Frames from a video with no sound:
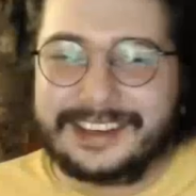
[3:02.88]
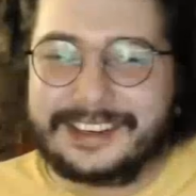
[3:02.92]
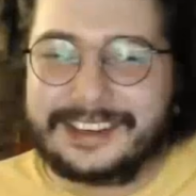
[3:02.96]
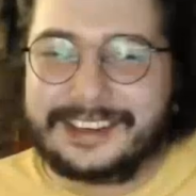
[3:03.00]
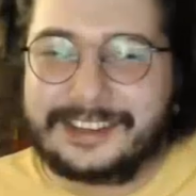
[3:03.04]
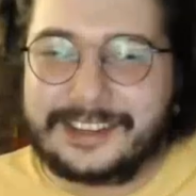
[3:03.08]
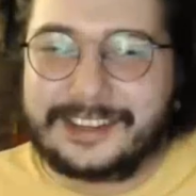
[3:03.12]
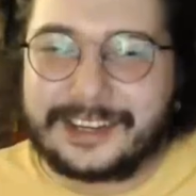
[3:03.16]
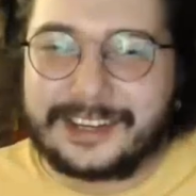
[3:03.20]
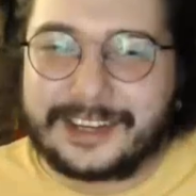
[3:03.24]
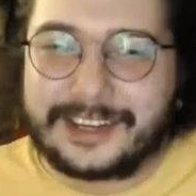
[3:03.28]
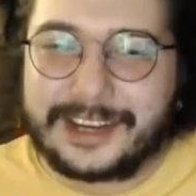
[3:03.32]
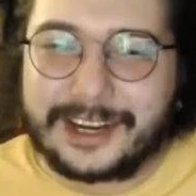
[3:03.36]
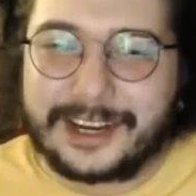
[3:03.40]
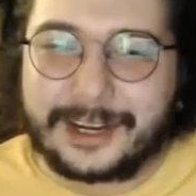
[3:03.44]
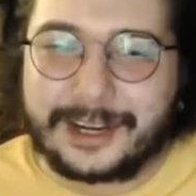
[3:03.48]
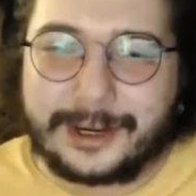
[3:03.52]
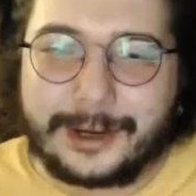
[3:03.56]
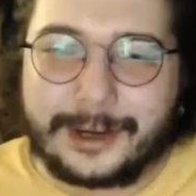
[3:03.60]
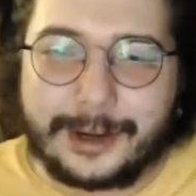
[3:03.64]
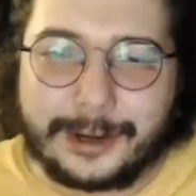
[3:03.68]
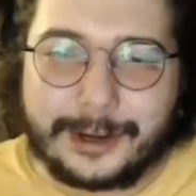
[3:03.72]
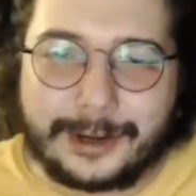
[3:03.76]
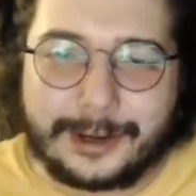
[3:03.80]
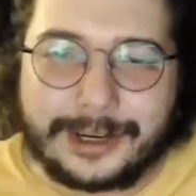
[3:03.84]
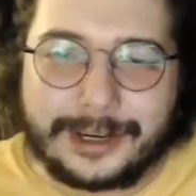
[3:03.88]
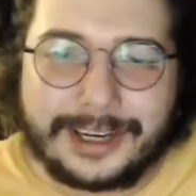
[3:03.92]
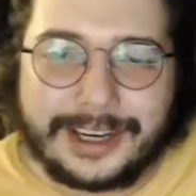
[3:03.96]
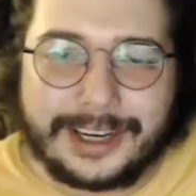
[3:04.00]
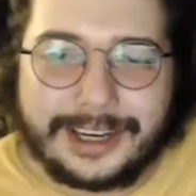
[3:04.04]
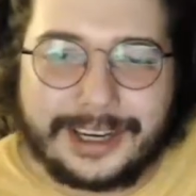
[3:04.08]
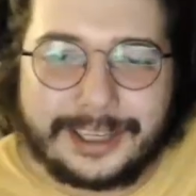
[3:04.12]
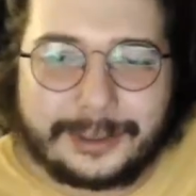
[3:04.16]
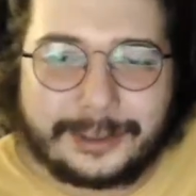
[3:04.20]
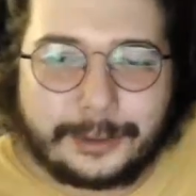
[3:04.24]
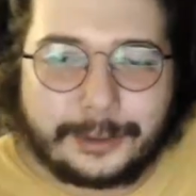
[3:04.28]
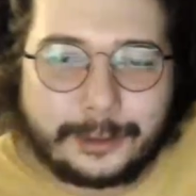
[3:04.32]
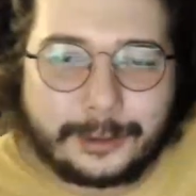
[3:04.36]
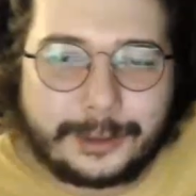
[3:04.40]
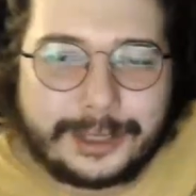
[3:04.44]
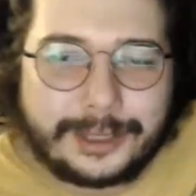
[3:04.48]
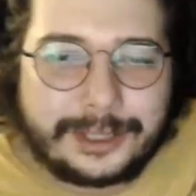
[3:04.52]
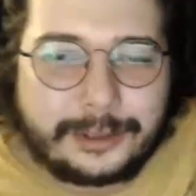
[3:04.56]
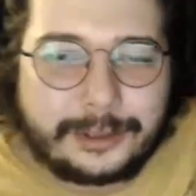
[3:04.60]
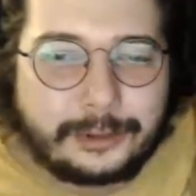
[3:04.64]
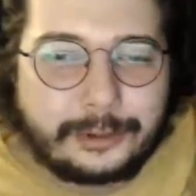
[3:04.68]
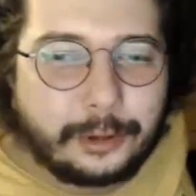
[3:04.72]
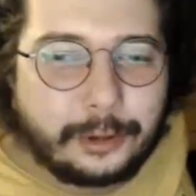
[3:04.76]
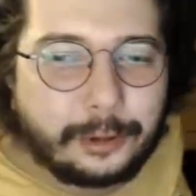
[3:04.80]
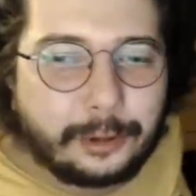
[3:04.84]
Çıkık
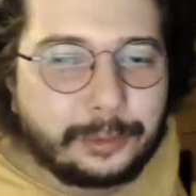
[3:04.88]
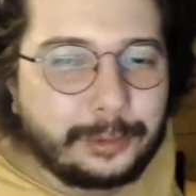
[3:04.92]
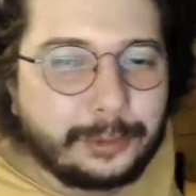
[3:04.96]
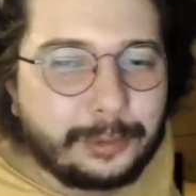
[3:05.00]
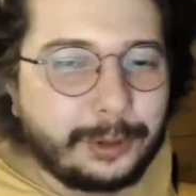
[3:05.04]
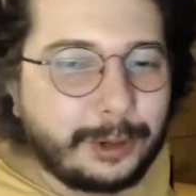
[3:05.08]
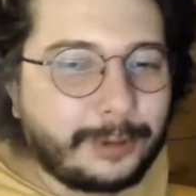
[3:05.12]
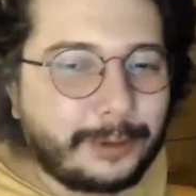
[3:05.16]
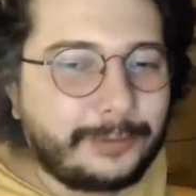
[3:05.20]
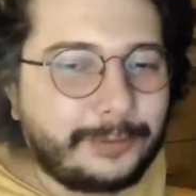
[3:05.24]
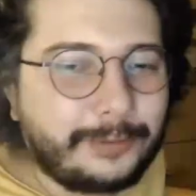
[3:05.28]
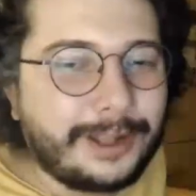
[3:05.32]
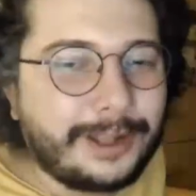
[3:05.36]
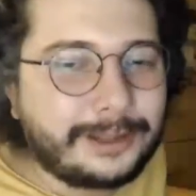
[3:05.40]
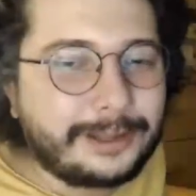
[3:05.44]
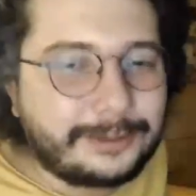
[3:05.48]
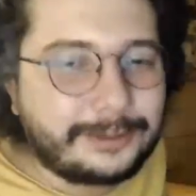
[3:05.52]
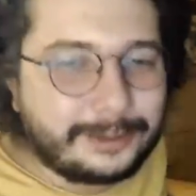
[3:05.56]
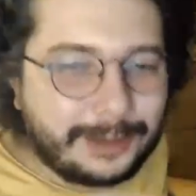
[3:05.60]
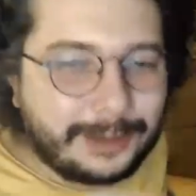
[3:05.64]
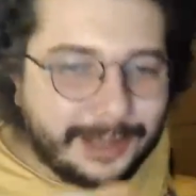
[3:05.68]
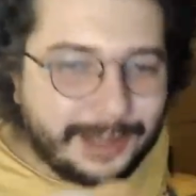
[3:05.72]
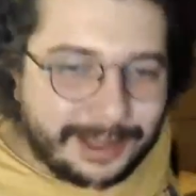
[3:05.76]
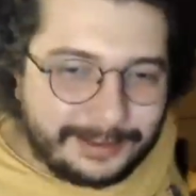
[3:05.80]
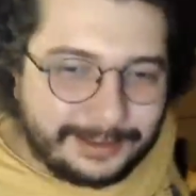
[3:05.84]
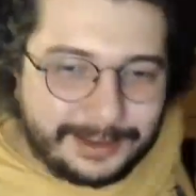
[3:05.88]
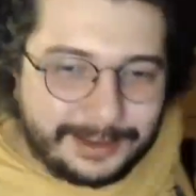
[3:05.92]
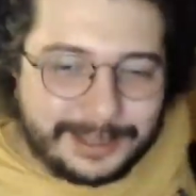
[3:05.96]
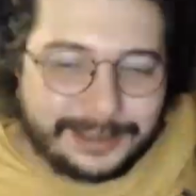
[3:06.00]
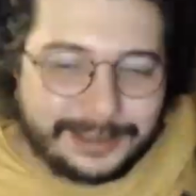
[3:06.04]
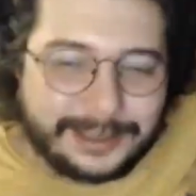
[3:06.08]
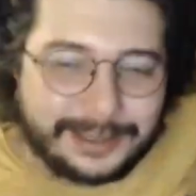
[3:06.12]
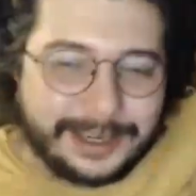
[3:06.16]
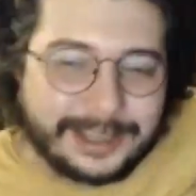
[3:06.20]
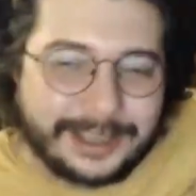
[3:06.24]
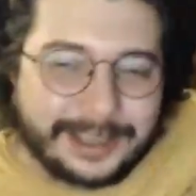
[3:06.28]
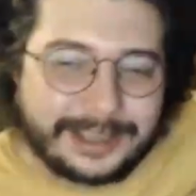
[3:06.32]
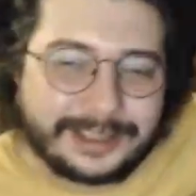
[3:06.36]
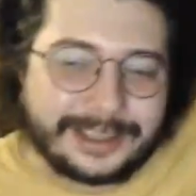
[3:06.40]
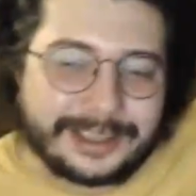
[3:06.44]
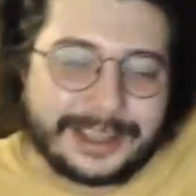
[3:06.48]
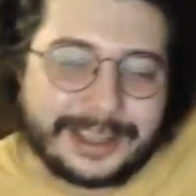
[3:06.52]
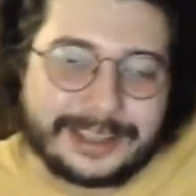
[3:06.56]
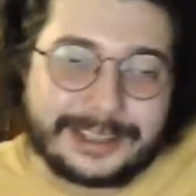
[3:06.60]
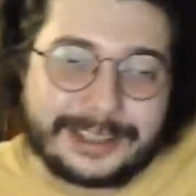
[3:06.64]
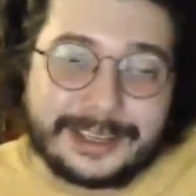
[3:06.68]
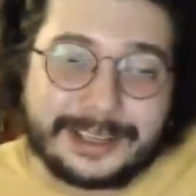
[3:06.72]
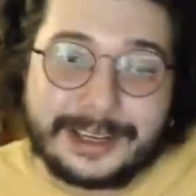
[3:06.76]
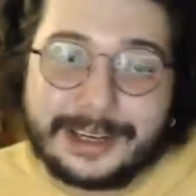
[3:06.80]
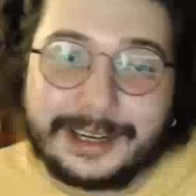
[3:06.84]
klitoris çok büyük falso. Evet Rey.
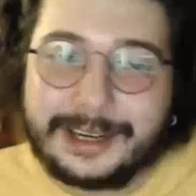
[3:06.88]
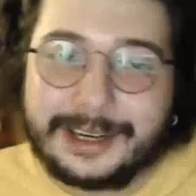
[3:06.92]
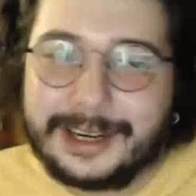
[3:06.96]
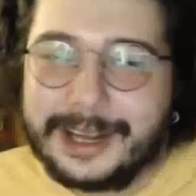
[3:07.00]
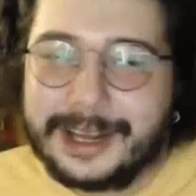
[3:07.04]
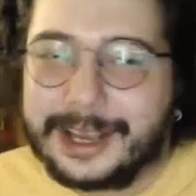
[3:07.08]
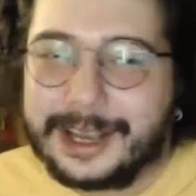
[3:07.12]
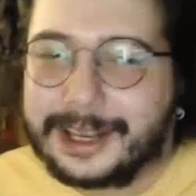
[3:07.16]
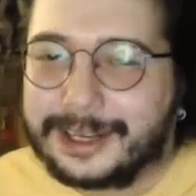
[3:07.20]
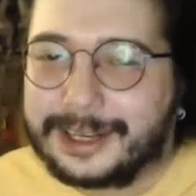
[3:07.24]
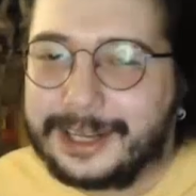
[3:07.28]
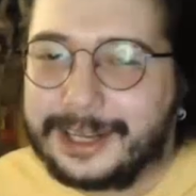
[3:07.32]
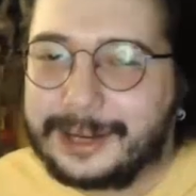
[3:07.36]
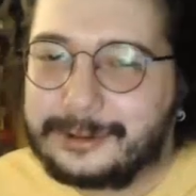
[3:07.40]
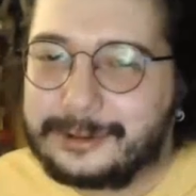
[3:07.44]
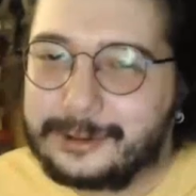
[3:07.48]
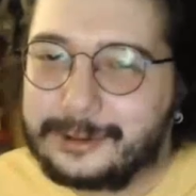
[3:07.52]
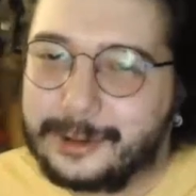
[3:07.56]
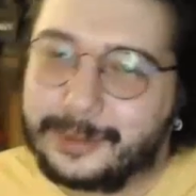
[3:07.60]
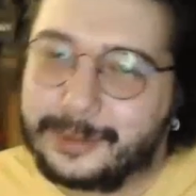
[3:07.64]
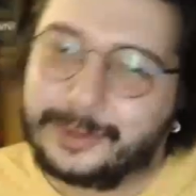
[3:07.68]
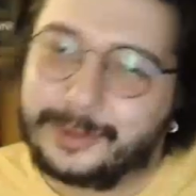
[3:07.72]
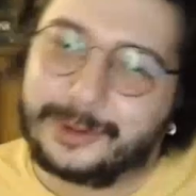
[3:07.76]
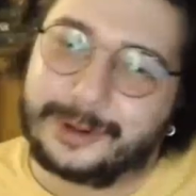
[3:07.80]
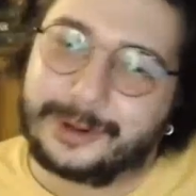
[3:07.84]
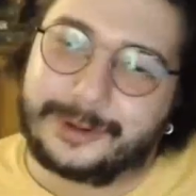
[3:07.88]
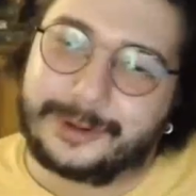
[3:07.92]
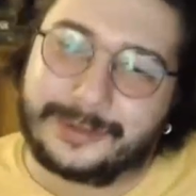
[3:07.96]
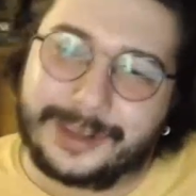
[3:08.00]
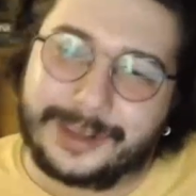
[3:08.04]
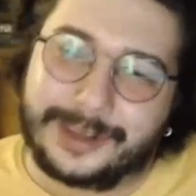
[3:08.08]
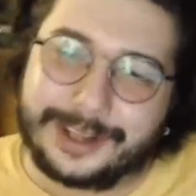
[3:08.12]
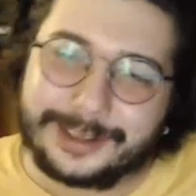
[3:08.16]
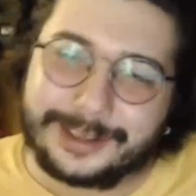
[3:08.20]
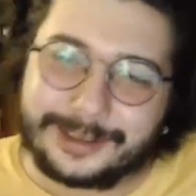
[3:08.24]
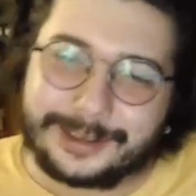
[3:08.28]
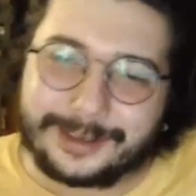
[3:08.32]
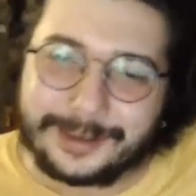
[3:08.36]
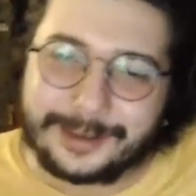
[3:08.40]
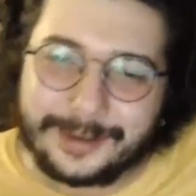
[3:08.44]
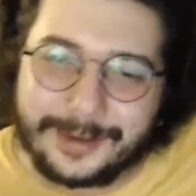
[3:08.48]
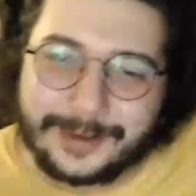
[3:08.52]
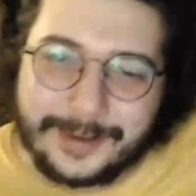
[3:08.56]
Kesinlikle çok büyük falso.